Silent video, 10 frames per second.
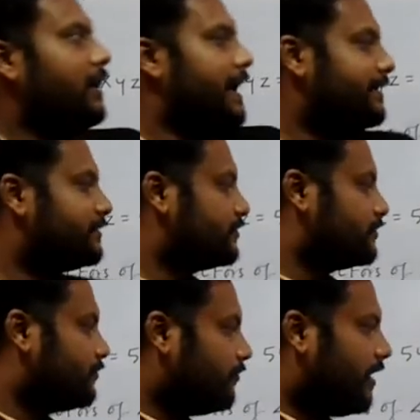एक्स
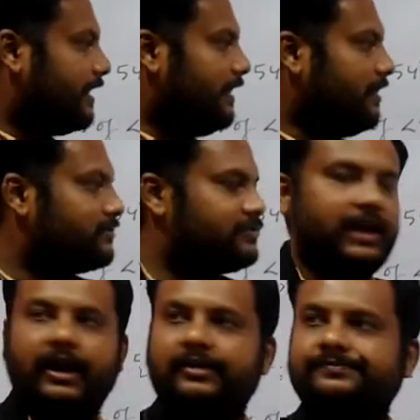वाई
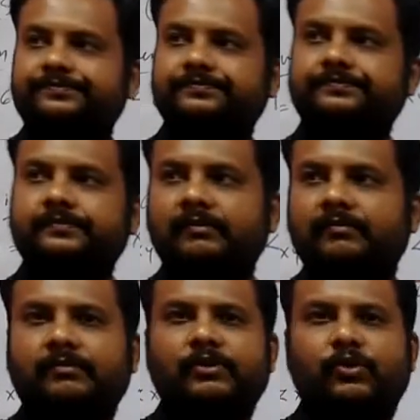जेड
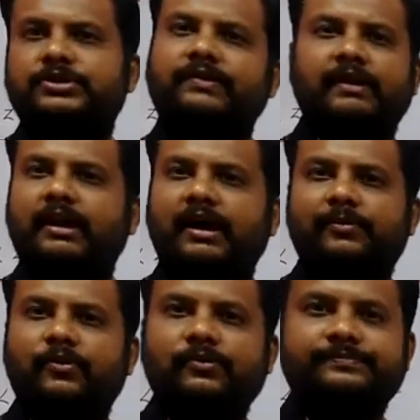क्वेश्चन दिख रहा है
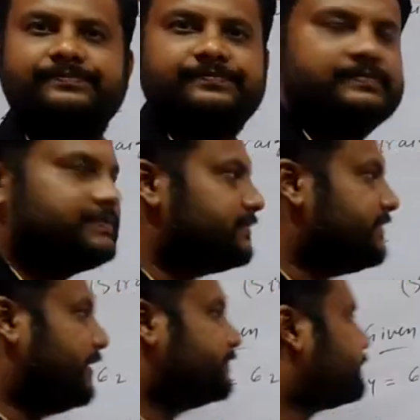आपको
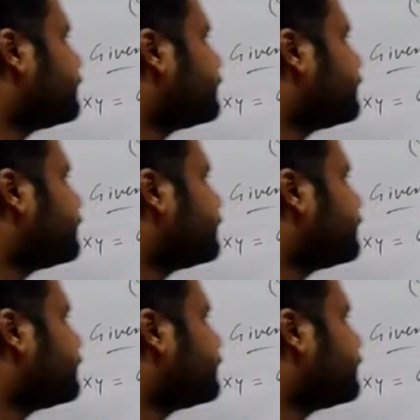ठीक